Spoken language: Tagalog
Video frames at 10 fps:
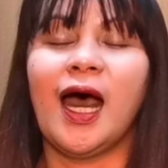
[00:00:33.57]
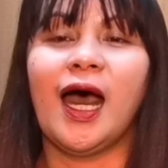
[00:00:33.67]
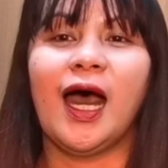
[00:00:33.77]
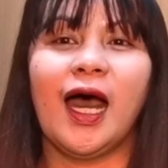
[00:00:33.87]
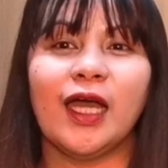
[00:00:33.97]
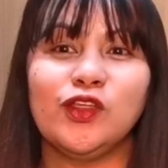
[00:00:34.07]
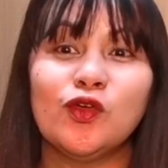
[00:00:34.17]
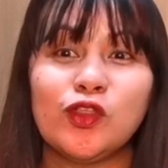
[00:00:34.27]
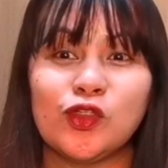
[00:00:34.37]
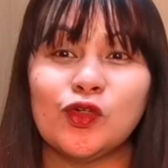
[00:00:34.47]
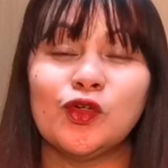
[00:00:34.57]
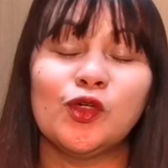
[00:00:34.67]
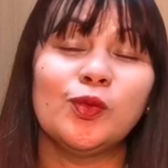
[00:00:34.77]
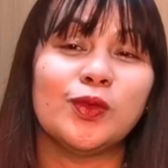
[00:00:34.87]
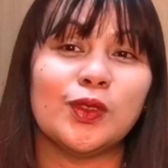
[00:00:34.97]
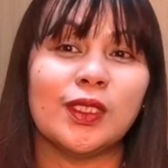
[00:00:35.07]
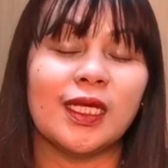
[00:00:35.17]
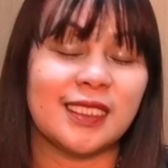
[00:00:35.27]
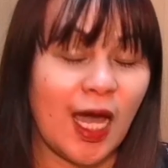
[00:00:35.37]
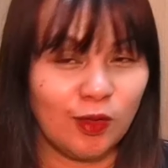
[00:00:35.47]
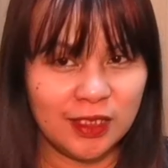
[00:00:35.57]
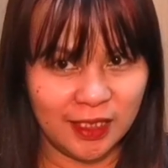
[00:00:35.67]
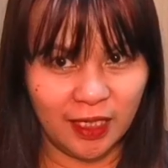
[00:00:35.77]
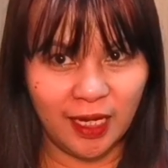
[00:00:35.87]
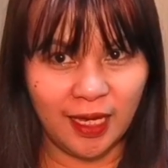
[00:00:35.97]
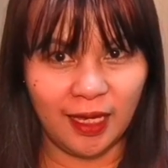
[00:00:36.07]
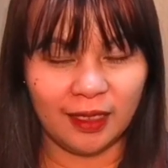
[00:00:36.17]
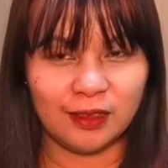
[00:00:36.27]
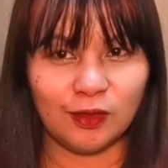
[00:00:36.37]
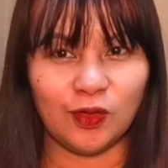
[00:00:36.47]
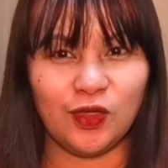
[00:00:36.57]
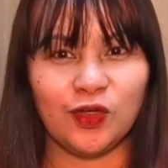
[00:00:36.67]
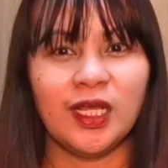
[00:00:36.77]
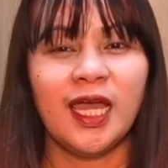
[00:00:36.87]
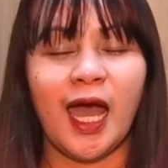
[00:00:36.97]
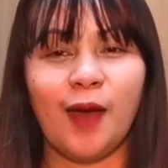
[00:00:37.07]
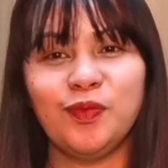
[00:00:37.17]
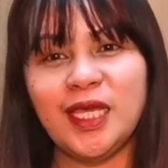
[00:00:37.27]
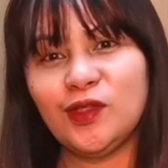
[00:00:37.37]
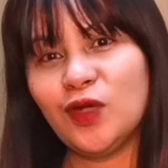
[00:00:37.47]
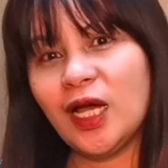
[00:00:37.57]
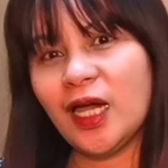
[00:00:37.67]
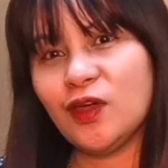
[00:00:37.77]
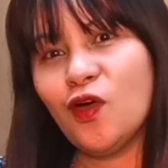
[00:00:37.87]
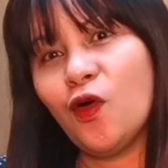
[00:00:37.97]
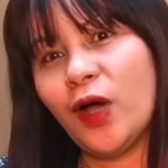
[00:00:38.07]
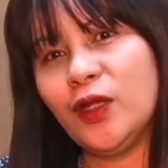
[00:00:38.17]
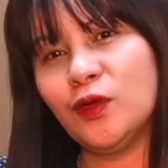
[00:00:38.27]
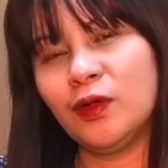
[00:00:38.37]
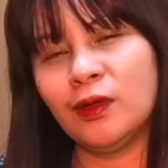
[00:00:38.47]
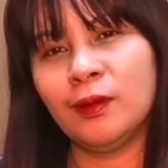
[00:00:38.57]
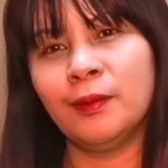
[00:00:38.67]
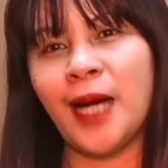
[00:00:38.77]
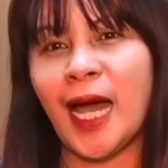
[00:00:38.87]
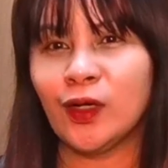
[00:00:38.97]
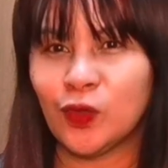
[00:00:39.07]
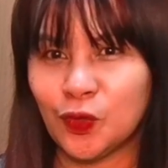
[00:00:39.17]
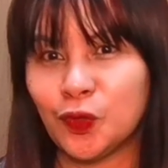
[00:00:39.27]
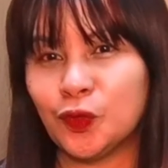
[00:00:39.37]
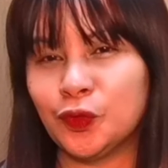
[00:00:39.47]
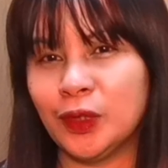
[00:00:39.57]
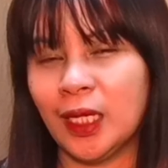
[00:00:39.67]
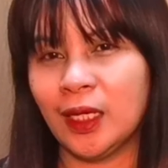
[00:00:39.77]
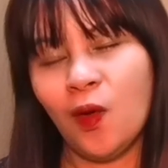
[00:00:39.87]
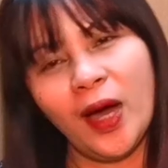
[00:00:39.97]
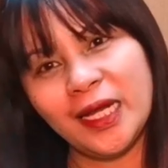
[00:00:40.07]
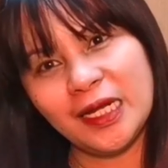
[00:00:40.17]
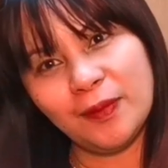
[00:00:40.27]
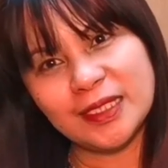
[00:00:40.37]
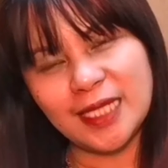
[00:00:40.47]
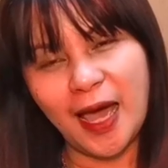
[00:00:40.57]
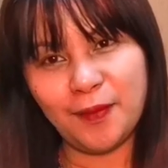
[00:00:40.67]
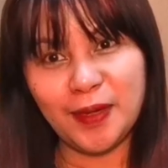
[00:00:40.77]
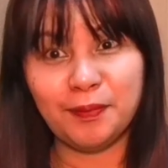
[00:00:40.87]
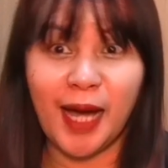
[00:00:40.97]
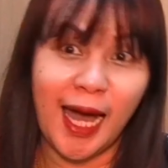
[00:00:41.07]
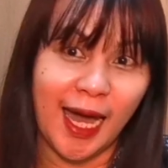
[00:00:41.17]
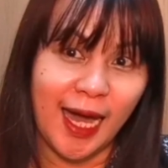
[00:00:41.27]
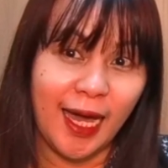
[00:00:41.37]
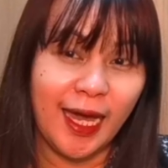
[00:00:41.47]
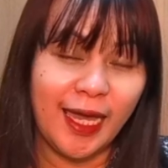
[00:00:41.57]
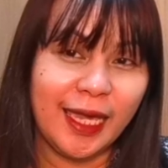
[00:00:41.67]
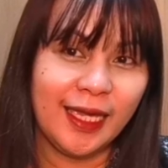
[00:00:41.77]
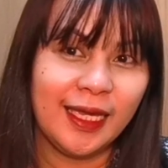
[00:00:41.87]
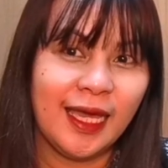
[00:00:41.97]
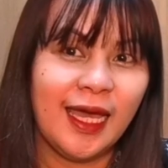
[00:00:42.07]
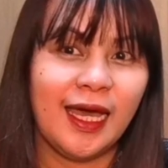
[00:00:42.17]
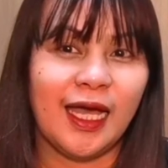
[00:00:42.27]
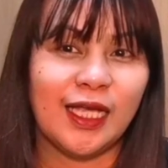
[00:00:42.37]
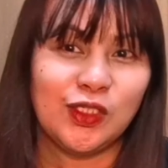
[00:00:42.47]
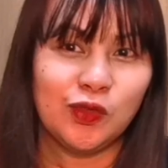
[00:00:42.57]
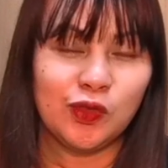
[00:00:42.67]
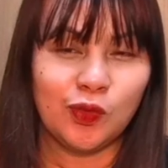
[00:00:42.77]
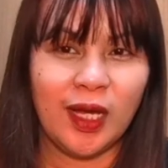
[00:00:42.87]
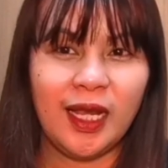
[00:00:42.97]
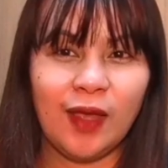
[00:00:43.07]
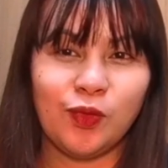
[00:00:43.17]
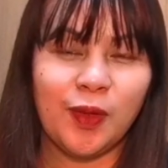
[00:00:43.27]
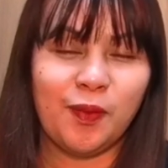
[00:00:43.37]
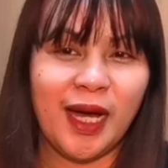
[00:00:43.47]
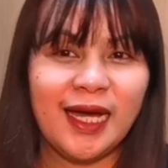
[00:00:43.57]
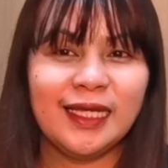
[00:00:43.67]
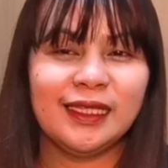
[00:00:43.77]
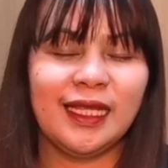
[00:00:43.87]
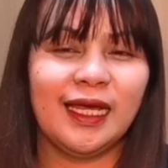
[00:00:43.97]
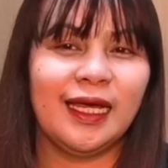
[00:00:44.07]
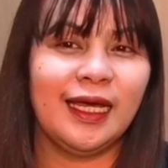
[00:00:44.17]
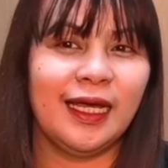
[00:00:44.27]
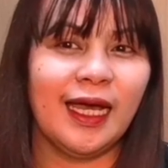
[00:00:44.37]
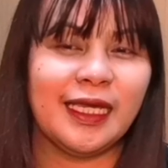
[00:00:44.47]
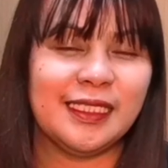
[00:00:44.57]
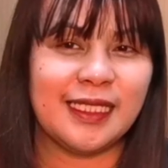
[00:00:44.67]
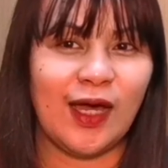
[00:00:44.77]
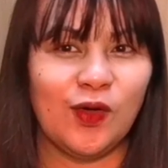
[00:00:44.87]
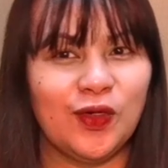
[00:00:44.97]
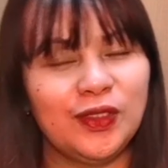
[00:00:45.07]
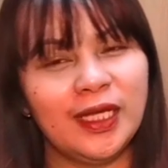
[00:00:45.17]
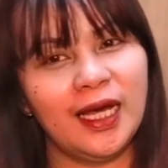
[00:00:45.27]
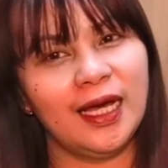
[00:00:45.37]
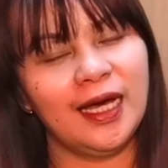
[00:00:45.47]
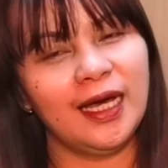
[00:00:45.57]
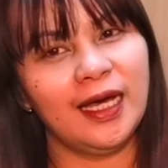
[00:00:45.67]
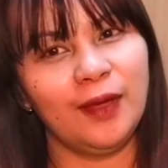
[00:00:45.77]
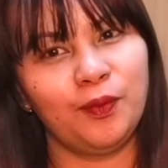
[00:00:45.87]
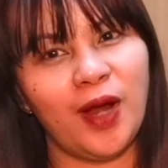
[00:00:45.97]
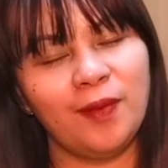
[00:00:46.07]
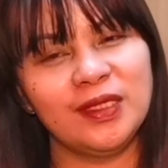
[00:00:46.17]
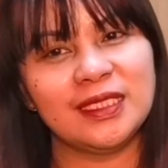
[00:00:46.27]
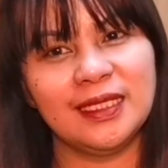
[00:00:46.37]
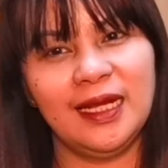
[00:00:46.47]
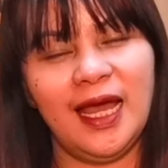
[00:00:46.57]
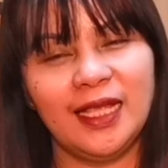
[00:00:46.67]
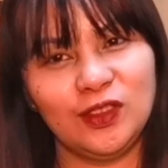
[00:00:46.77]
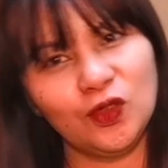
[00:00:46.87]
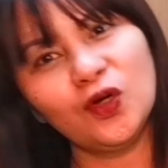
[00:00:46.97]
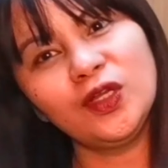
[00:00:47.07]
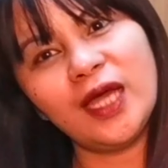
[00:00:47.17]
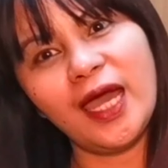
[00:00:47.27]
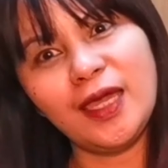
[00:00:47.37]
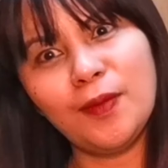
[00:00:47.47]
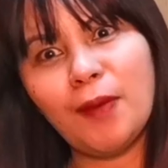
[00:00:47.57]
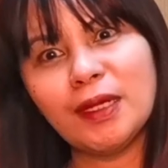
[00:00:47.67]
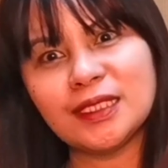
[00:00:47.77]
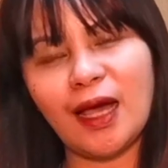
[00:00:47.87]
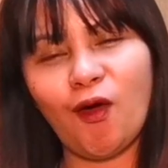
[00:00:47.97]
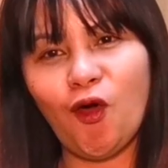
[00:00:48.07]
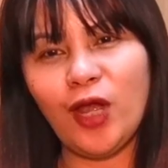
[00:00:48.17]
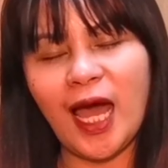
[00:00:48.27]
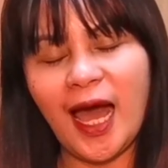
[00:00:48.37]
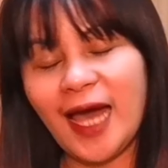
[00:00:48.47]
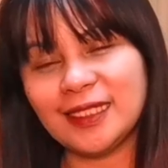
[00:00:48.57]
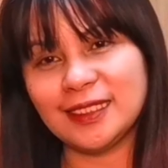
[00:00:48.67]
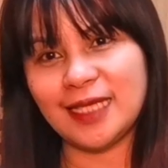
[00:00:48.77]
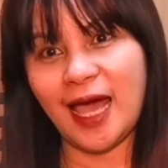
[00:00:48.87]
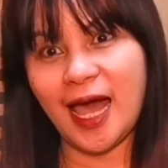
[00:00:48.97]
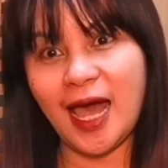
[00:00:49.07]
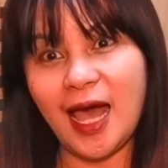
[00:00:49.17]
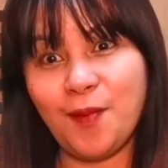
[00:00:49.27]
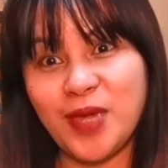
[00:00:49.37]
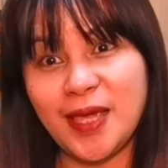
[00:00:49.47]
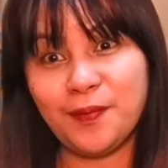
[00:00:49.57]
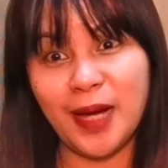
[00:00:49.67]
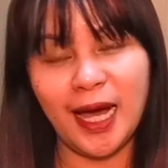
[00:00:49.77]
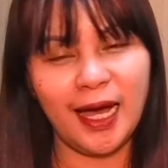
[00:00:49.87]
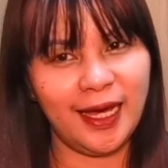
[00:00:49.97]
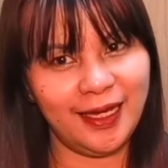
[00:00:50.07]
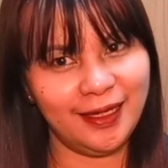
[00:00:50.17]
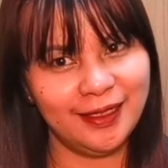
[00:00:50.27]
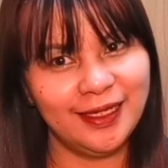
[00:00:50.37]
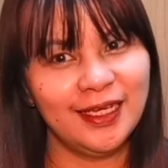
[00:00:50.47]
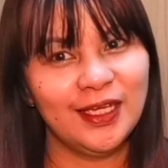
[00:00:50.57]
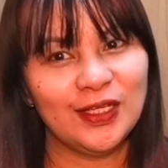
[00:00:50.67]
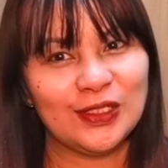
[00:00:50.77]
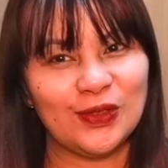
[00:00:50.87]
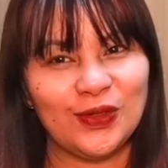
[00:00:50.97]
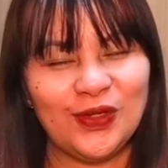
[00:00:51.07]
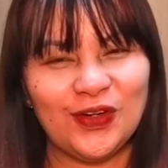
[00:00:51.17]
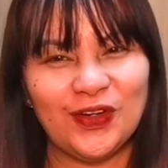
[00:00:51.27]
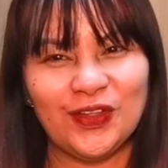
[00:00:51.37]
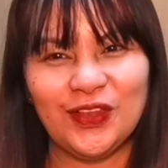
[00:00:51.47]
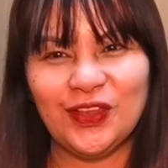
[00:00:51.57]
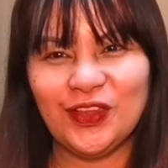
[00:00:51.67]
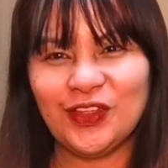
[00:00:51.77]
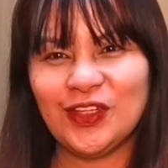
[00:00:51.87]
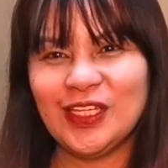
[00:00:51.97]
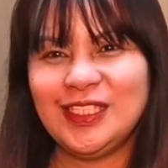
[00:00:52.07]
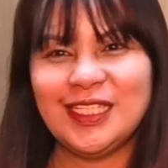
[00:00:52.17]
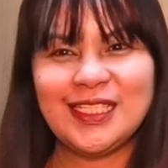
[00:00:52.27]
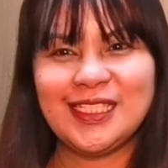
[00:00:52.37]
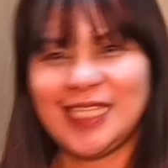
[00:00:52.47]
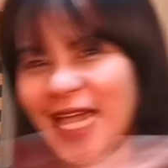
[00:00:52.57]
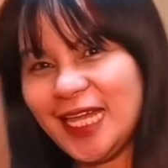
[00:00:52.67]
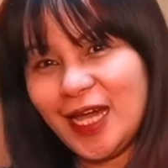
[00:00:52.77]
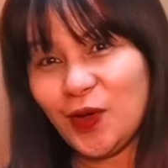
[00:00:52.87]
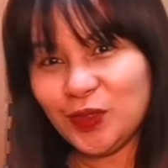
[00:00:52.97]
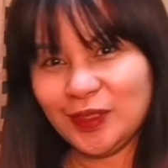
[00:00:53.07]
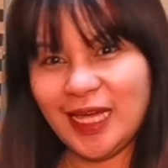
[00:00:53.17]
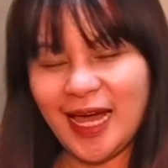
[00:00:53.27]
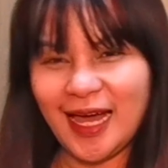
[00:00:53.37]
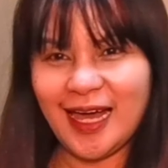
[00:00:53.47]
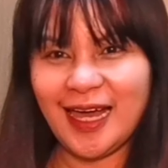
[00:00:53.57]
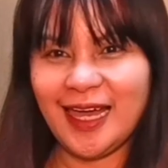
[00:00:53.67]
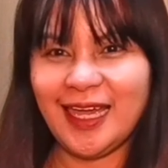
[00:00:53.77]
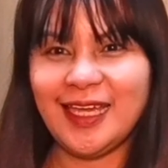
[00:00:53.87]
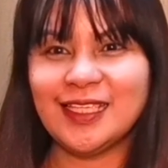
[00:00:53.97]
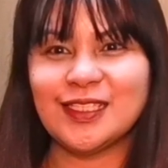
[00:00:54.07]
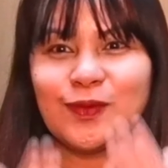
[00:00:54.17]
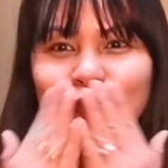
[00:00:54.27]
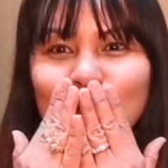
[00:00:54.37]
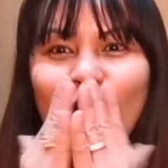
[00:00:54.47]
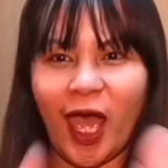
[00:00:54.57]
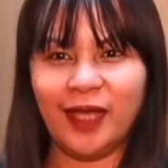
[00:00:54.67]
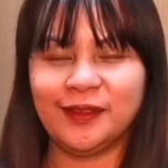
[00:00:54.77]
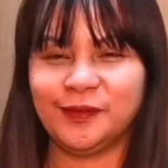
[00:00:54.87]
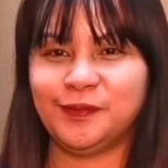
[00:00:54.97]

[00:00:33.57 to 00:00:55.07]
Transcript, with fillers: uh, YouTube sahod serye. So, yun. Update ko lang kayo kung anong bagong nagawa na naman sa aming bahay. As usual, every month na uh, aking sahod, uh, I promise na lahat yon ay ibabagsak ko lahat sa aming bahay. So, yun. Just check it out, guys! Mwah!